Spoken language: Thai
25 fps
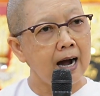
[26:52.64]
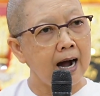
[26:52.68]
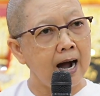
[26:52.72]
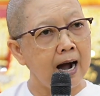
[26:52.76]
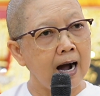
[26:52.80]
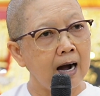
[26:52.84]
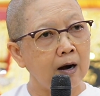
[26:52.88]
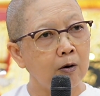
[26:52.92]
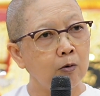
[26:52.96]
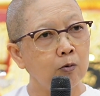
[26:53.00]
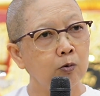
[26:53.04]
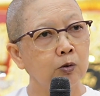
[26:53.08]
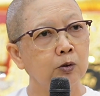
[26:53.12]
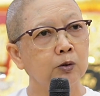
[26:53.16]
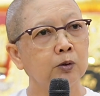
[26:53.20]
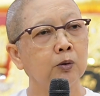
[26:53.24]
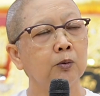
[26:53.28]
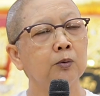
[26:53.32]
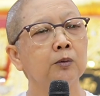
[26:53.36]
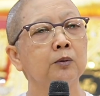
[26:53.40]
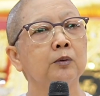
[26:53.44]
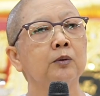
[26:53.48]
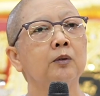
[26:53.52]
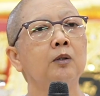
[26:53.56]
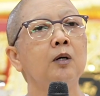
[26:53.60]
อกุศ
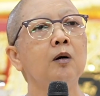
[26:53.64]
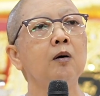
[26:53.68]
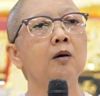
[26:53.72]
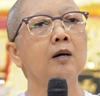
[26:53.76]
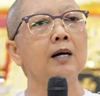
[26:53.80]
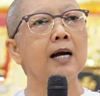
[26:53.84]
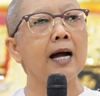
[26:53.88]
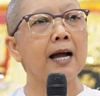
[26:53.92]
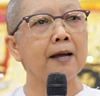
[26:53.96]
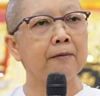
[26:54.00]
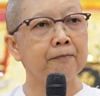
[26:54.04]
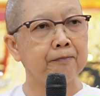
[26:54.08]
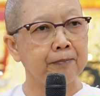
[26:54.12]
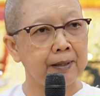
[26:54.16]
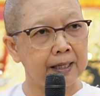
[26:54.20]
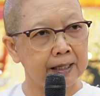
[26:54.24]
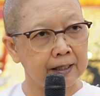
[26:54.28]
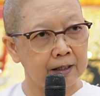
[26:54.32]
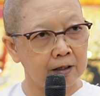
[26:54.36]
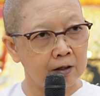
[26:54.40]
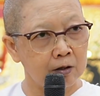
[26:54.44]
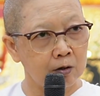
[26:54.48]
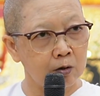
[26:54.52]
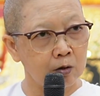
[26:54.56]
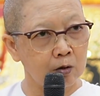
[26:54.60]
ลก็กลายเป็น
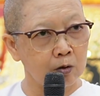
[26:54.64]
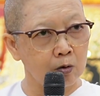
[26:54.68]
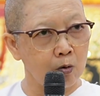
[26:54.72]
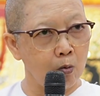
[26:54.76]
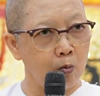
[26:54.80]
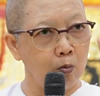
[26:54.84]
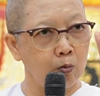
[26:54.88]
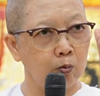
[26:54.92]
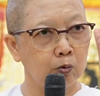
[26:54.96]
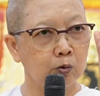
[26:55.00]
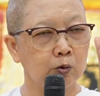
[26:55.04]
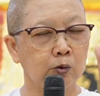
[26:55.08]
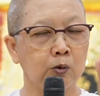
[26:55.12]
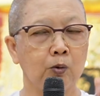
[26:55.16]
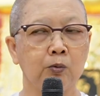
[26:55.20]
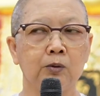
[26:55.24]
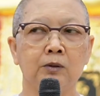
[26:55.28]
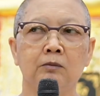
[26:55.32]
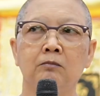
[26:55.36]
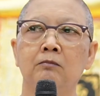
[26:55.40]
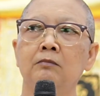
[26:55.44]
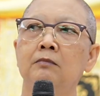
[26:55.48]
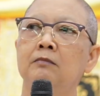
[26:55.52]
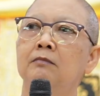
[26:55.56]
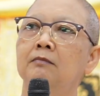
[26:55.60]
กุศล
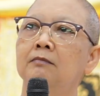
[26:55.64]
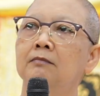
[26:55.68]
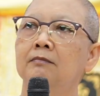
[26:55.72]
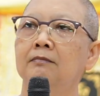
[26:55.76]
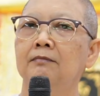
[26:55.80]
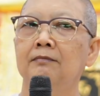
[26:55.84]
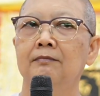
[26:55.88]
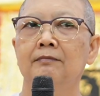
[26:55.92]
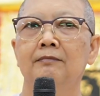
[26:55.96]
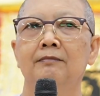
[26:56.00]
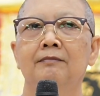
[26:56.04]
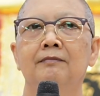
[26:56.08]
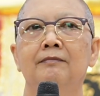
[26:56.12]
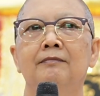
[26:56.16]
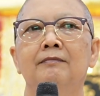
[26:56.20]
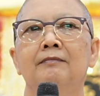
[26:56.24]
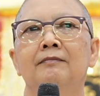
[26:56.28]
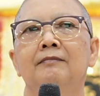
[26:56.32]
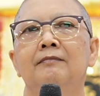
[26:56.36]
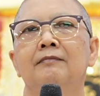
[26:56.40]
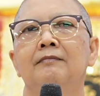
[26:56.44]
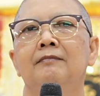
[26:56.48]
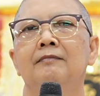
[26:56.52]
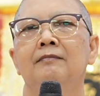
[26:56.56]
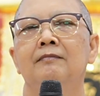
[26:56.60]

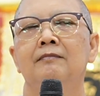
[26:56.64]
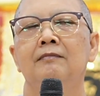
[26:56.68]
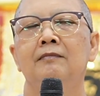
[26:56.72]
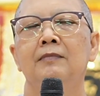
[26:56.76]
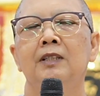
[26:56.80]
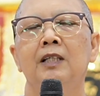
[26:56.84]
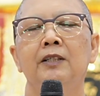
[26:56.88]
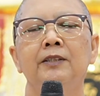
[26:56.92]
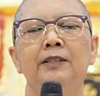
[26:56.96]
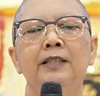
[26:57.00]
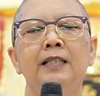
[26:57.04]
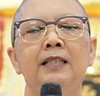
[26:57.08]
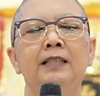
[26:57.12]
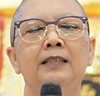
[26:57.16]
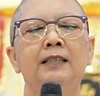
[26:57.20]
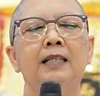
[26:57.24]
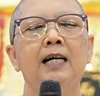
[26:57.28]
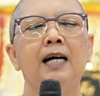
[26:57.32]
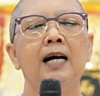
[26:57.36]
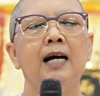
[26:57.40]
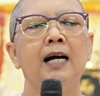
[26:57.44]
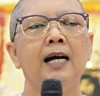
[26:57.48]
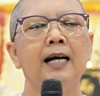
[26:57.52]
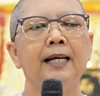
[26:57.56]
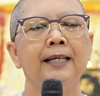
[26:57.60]
แล้วยิ่ง
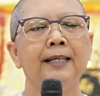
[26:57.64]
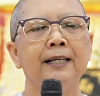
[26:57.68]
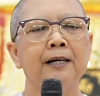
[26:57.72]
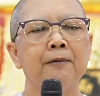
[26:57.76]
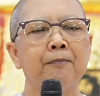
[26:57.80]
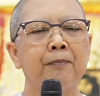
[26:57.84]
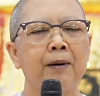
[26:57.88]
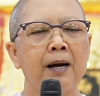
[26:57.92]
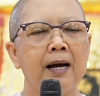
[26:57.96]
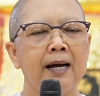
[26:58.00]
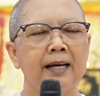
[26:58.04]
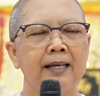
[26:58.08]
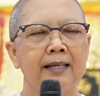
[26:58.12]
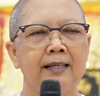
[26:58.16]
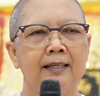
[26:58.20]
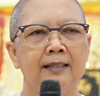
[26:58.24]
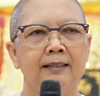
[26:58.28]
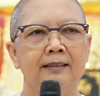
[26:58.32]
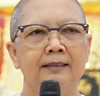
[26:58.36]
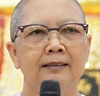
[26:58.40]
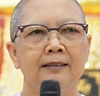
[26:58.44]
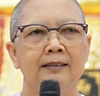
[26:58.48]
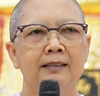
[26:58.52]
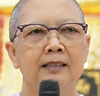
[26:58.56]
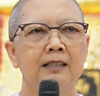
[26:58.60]
ถ้าให้อภัย
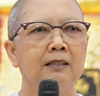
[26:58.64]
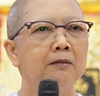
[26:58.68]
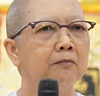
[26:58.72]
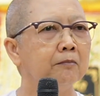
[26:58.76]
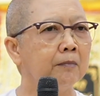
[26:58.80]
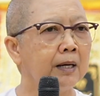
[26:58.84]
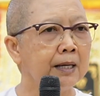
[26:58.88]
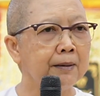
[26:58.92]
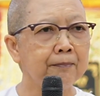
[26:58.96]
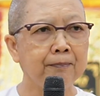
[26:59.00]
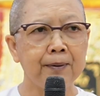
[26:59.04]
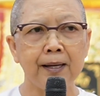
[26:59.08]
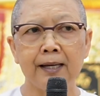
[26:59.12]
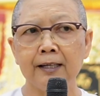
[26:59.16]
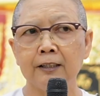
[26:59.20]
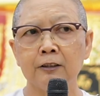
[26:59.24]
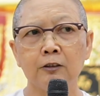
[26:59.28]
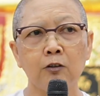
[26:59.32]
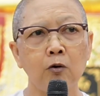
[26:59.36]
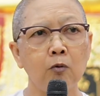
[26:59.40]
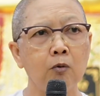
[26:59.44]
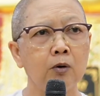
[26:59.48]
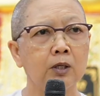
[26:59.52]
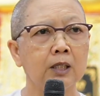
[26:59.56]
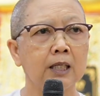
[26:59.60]
คือไม่เพ่ง
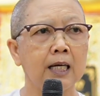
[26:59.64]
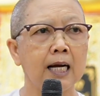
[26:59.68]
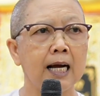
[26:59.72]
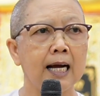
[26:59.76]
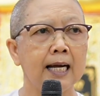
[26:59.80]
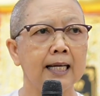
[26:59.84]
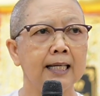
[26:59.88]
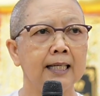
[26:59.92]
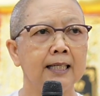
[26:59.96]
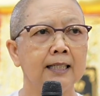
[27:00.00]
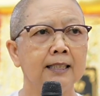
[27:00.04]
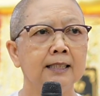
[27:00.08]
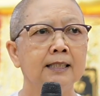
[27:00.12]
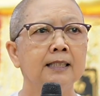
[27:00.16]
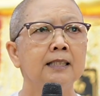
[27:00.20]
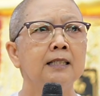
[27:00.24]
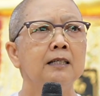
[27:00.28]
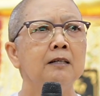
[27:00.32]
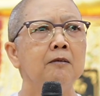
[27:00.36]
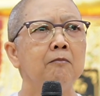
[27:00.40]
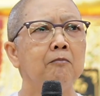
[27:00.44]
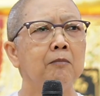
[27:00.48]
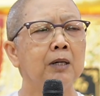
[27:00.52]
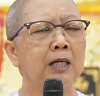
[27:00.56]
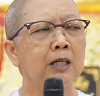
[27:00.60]
โทษใคร
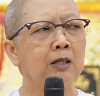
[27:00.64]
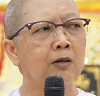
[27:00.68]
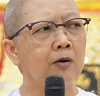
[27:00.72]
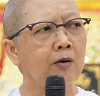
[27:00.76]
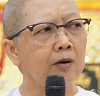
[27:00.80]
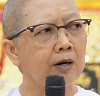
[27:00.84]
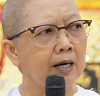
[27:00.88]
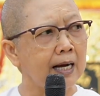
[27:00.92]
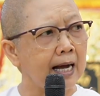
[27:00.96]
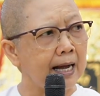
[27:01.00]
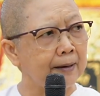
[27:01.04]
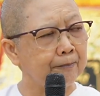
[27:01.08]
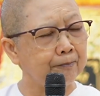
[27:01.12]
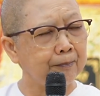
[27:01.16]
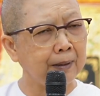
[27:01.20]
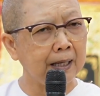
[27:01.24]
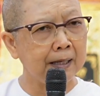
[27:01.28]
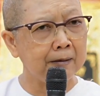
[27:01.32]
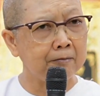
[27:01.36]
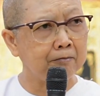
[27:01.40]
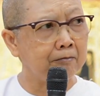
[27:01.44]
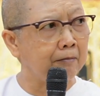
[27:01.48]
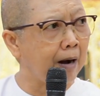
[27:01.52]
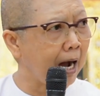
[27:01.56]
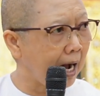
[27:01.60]
มันก็กลายเป็น
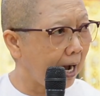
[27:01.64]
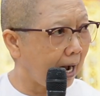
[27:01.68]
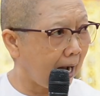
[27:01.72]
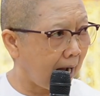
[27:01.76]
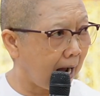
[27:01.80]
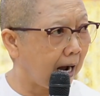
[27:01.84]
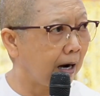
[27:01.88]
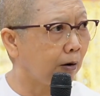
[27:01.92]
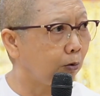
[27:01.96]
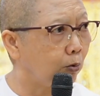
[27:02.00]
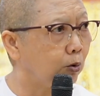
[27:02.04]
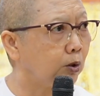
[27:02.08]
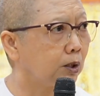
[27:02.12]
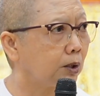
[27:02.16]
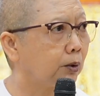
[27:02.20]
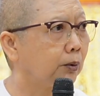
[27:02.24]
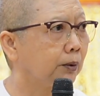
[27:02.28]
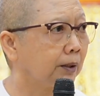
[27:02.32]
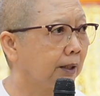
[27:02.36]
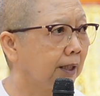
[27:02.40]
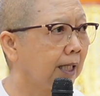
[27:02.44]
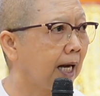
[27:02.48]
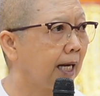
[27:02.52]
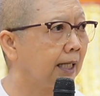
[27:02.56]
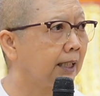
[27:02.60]
มหากุศ
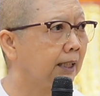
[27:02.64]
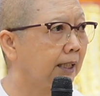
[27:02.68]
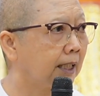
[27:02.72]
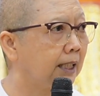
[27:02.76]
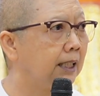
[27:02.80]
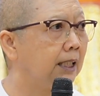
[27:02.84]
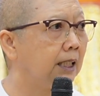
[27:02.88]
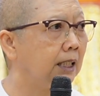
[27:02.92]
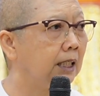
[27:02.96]
ลทันที